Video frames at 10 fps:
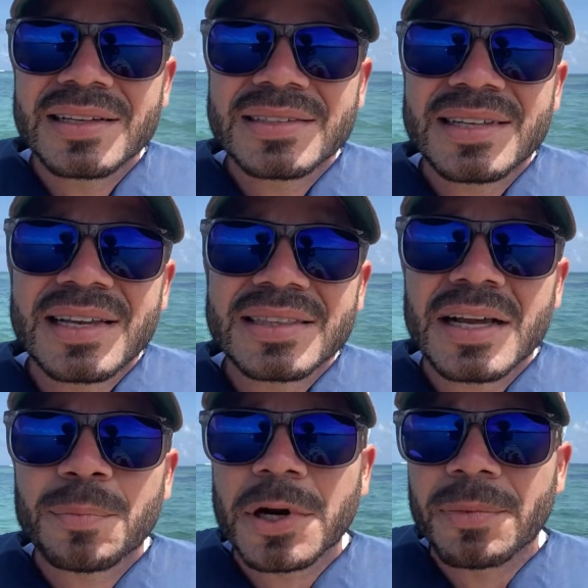sin
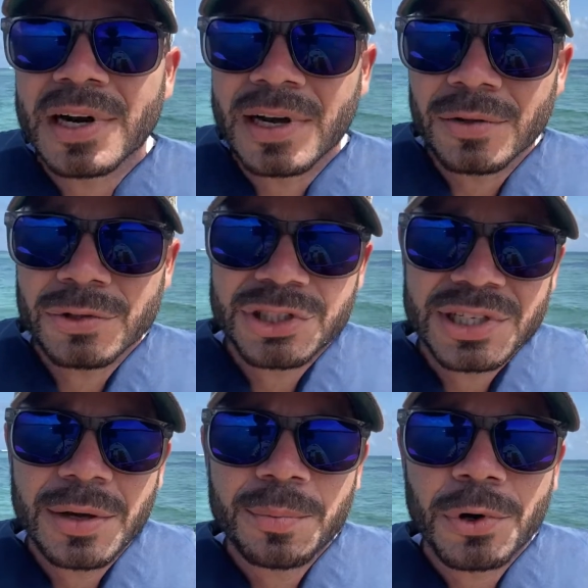estar preparados
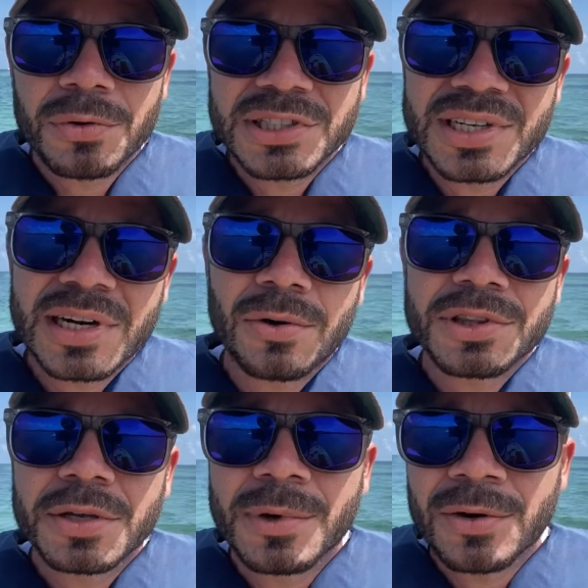y e improvisar a
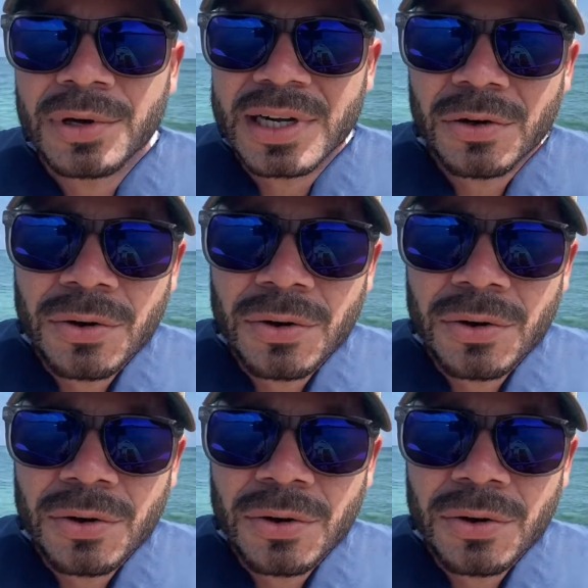última hora.